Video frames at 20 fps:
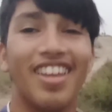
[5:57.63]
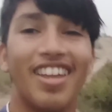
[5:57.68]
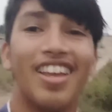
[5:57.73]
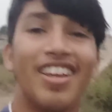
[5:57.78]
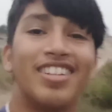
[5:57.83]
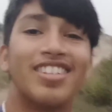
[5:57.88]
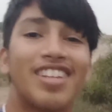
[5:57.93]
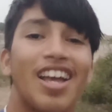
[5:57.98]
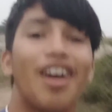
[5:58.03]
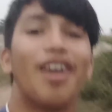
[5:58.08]

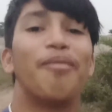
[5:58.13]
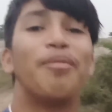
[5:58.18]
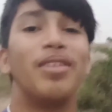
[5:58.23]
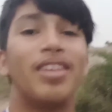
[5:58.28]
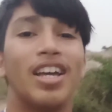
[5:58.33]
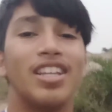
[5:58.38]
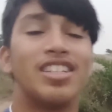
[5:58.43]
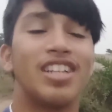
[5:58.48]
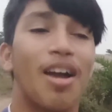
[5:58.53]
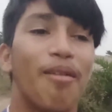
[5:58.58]
ये इसका
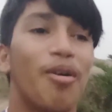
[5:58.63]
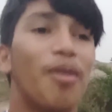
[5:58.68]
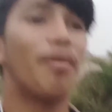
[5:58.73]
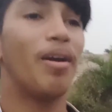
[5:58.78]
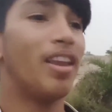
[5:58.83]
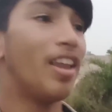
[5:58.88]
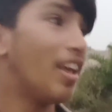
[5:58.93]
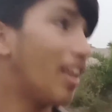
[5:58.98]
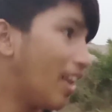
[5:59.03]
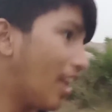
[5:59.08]
पिताजी का
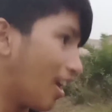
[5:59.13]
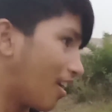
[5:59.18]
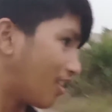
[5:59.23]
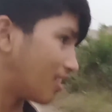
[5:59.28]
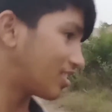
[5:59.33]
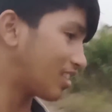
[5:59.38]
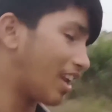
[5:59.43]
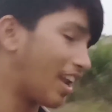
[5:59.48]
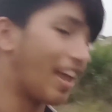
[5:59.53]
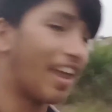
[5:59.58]
मोबाइल ही
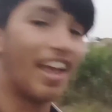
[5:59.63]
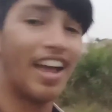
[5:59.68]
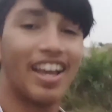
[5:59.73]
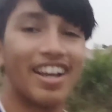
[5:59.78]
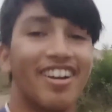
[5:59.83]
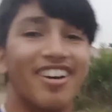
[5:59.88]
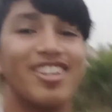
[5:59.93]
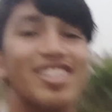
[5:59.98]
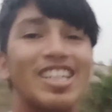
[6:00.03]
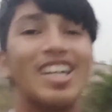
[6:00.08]
लेकर चला
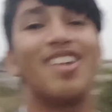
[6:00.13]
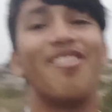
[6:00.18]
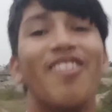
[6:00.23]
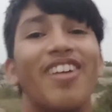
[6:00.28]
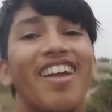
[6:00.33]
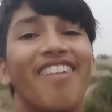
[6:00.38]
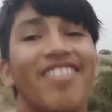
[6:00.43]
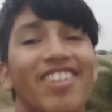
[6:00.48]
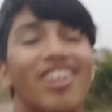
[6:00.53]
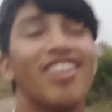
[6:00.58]
है घर से और
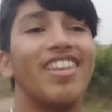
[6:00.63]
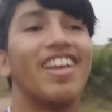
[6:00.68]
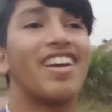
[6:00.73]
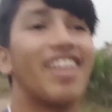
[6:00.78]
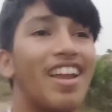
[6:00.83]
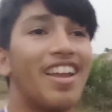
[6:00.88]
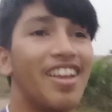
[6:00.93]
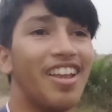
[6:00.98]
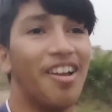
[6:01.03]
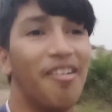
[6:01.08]
मेरा वीडियो देख
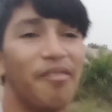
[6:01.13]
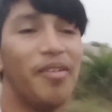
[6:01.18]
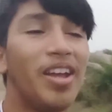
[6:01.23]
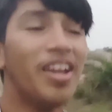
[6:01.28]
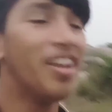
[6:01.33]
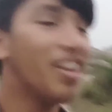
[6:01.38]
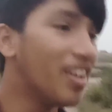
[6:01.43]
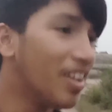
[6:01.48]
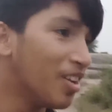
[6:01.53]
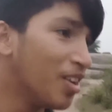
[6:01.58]
रहा है यहाँ
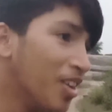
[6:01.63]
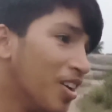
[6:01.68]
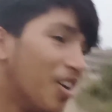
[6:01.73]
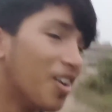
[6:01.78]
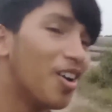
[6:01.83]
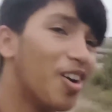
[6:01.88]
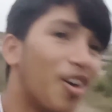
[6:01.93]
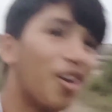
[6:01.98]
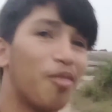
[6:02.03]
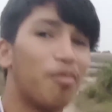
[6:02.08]
पे
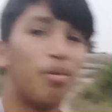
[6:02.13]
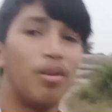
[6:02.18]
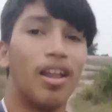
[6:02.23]
और